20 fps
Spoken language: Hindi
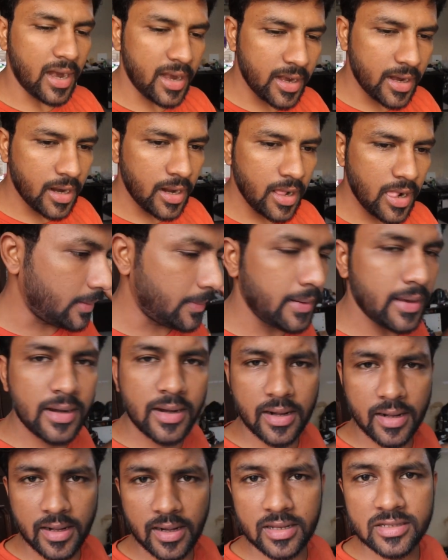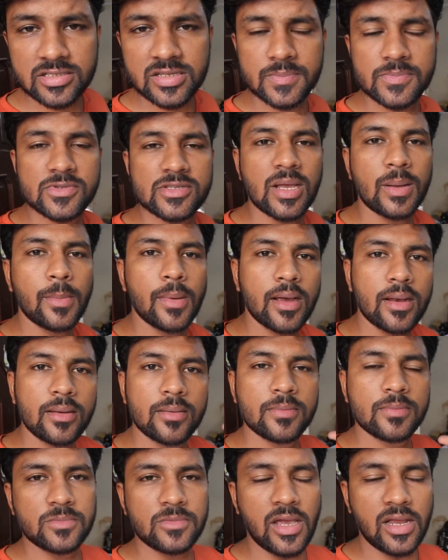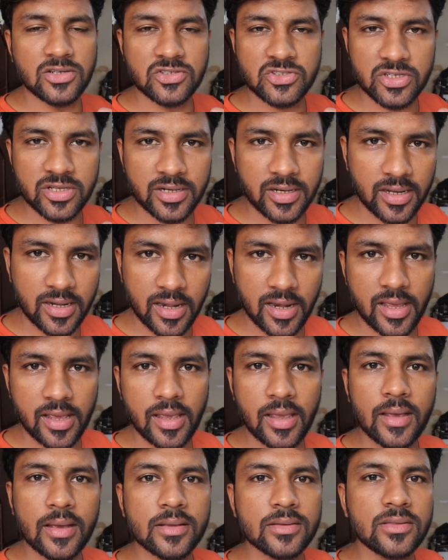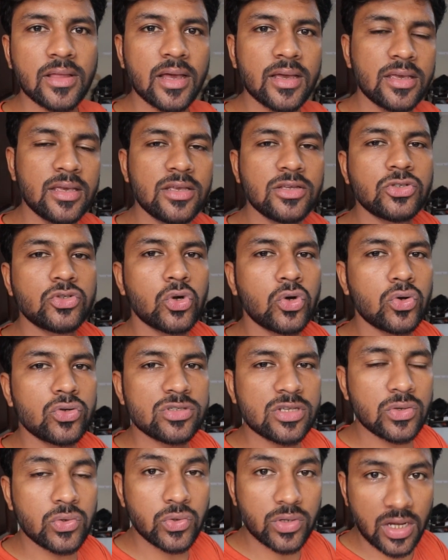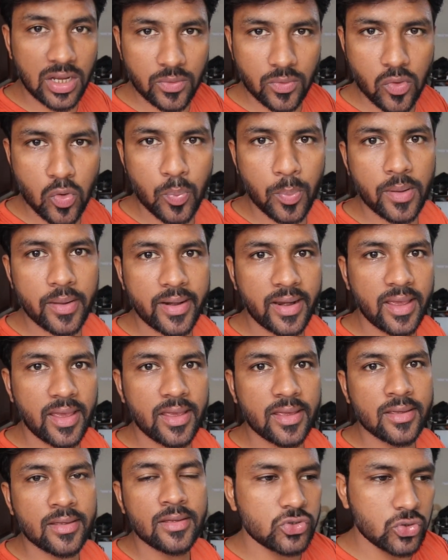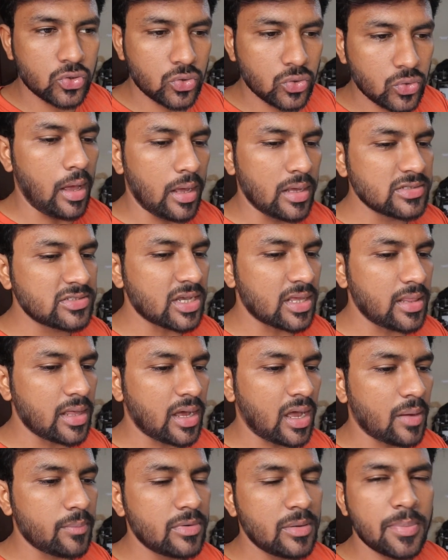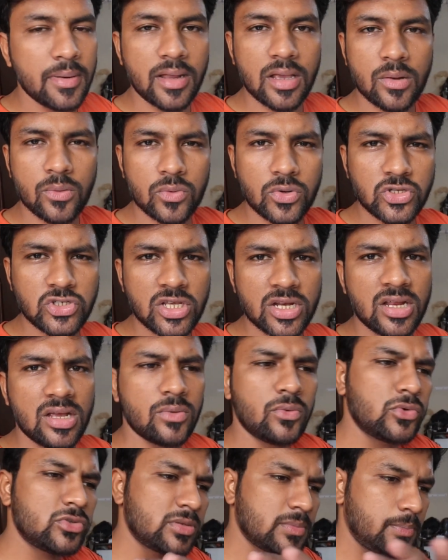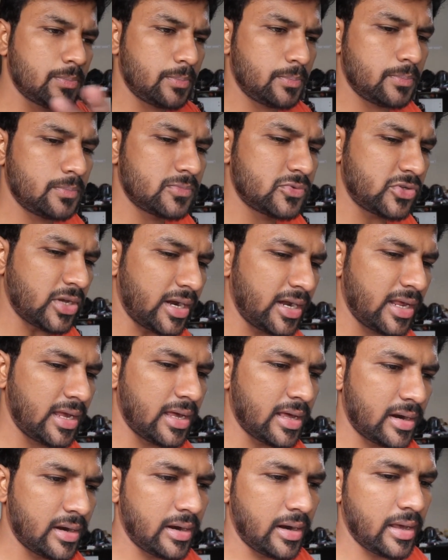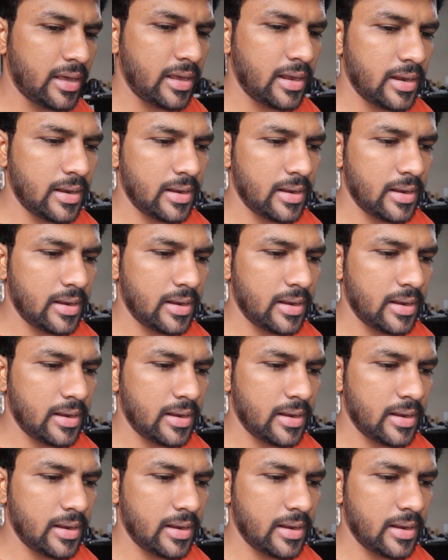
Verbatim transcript: एंड प्रिपेयर करना है सब सामान ध्यान से रखना है ताकि जो ज़रूरी है वो ऊपर रहे जो ज़्यादा काम नहीं पड़ेगा वो नीचे रहेगा वो सब सेटिंग करना है